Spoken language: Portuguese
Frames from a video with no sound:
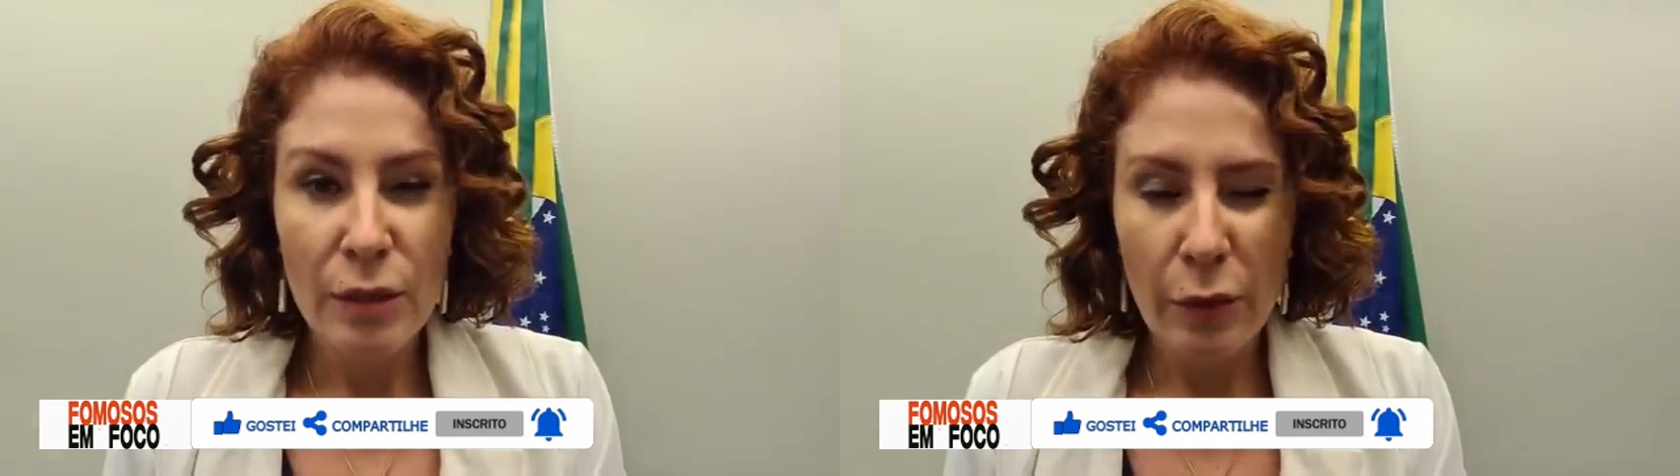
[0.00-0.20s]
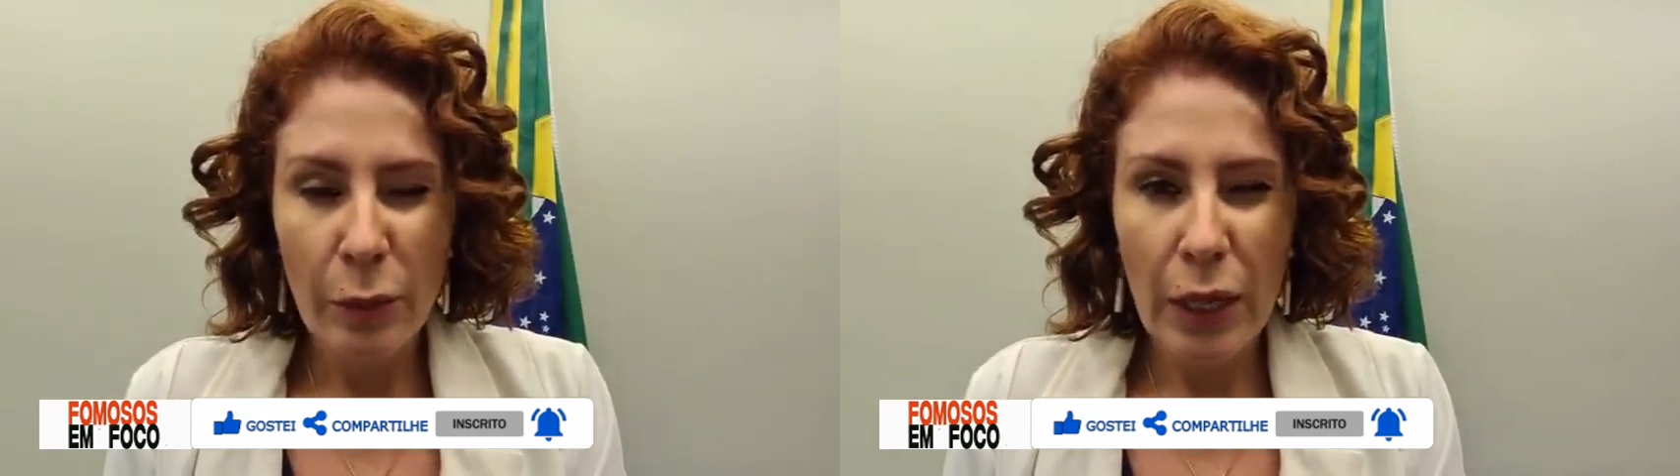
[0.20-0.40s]

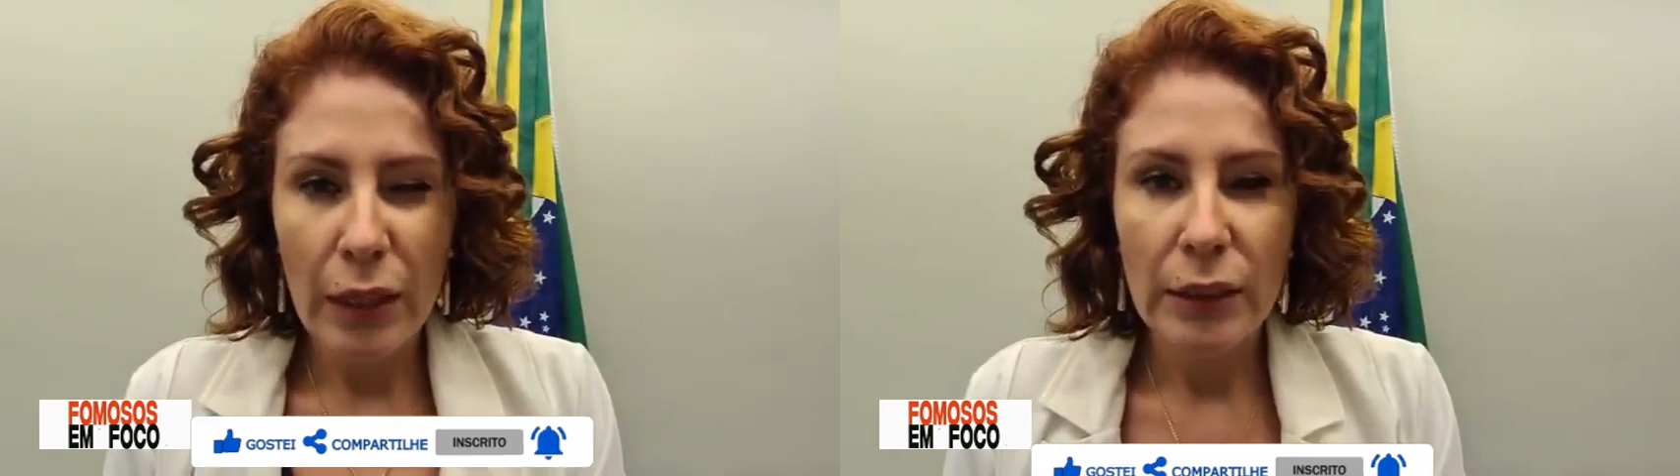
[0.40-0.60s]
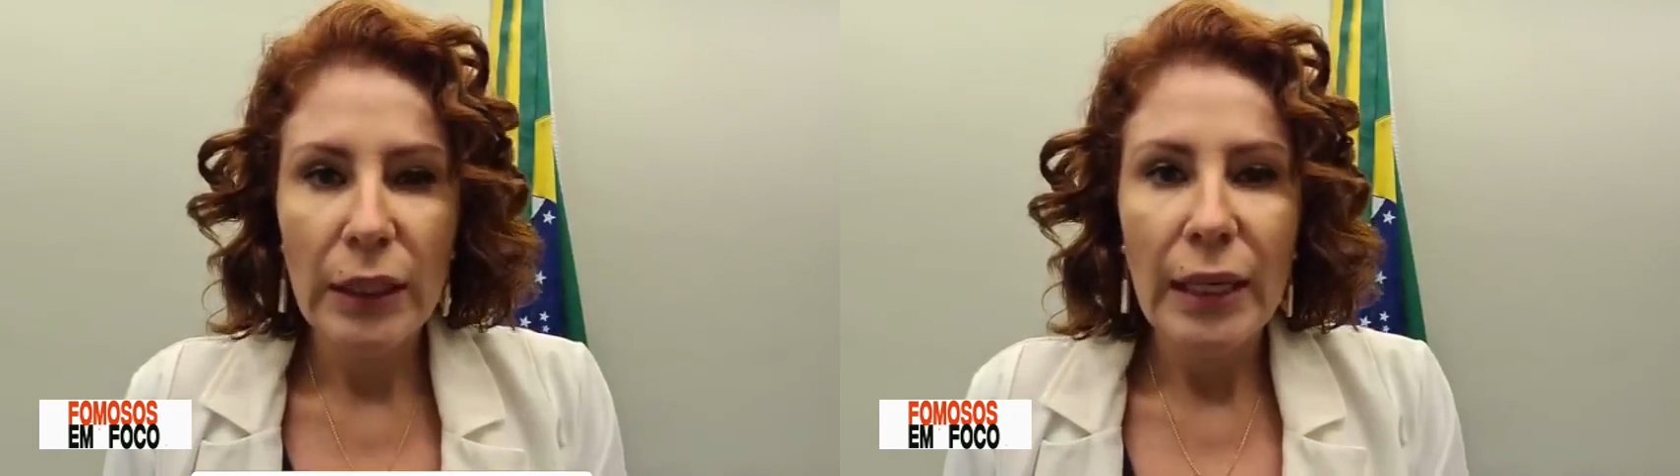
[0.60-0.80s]
Vamos
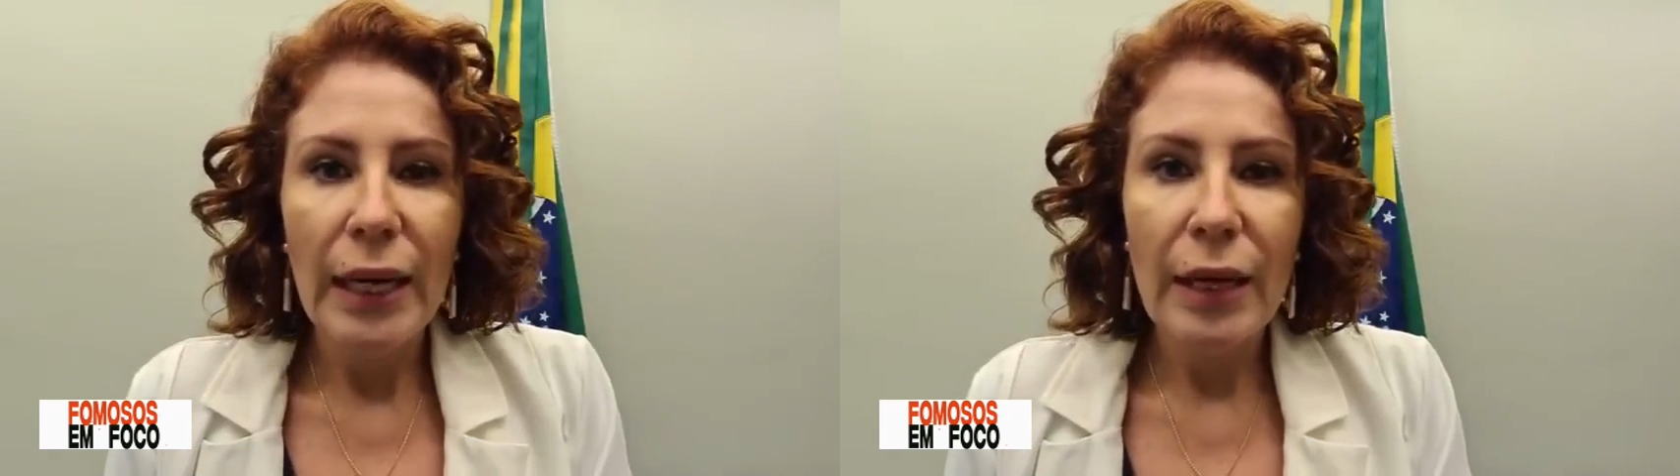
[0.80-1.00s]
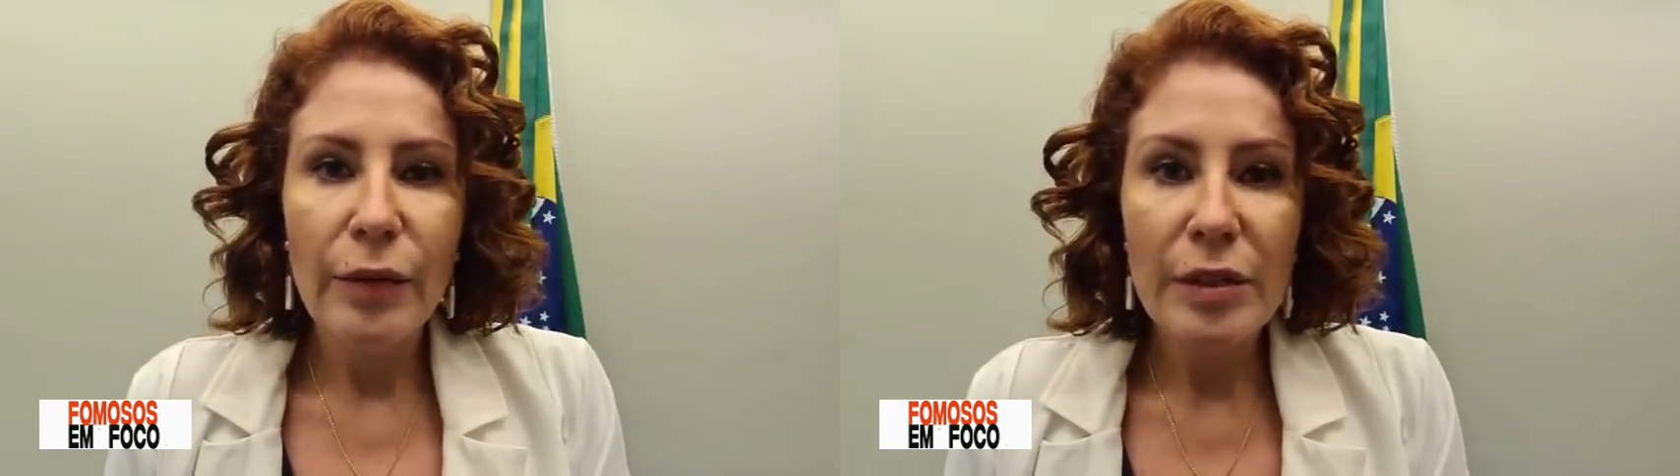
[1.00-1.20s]
lá,
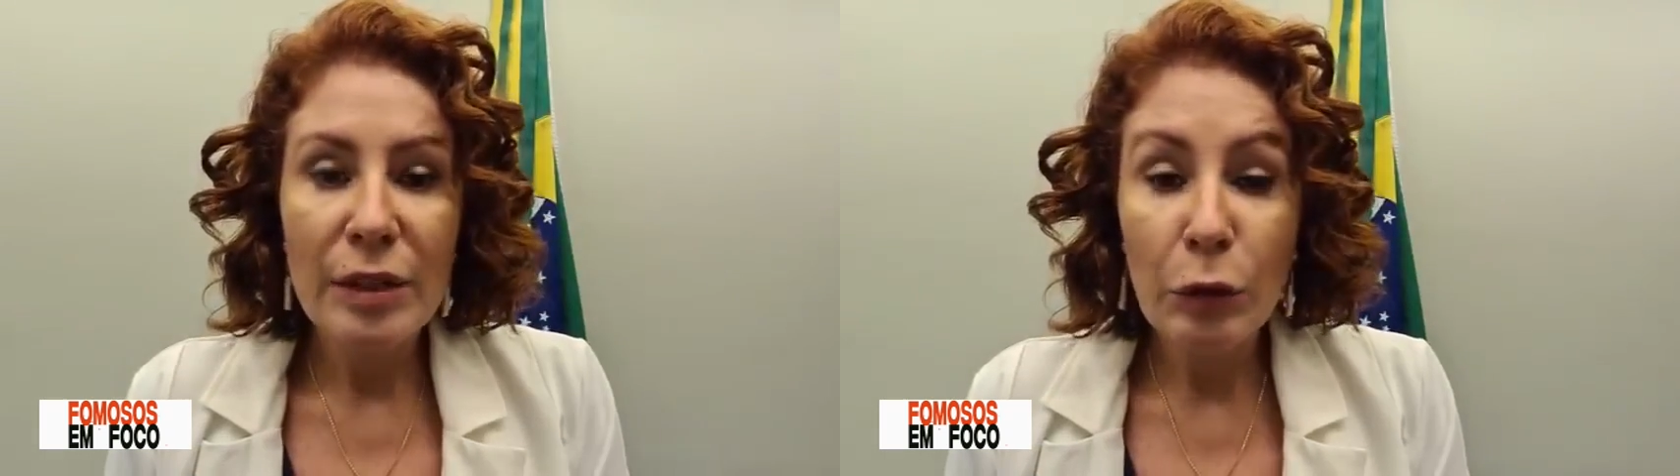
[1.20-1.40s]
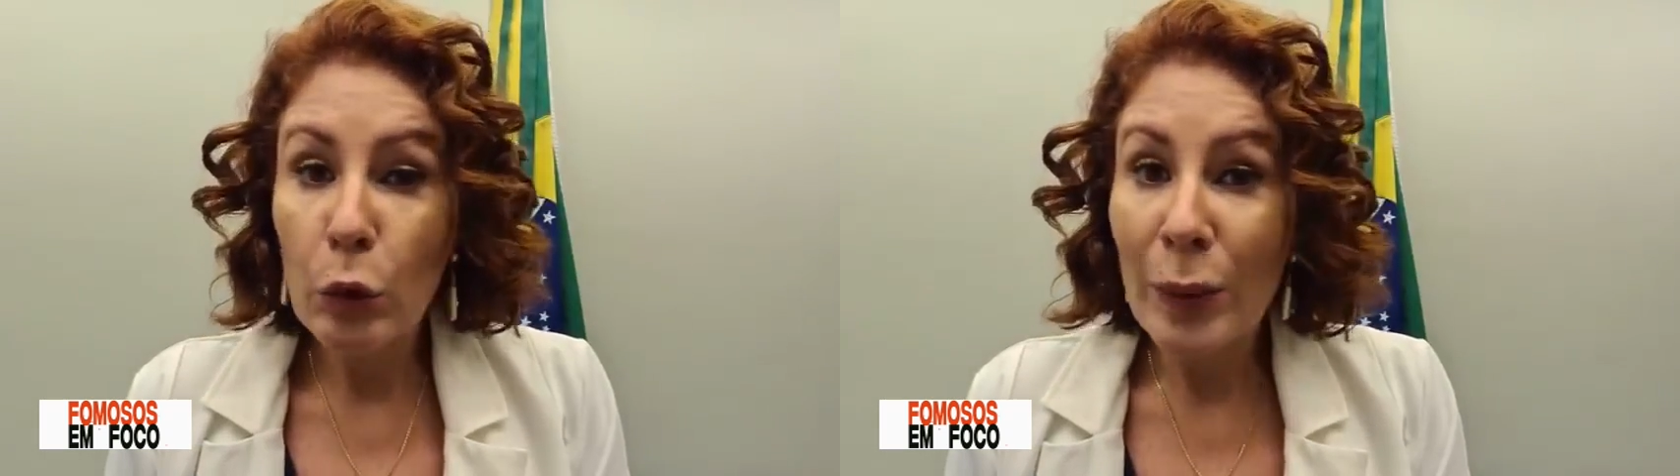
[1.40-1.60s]
a vacina no ano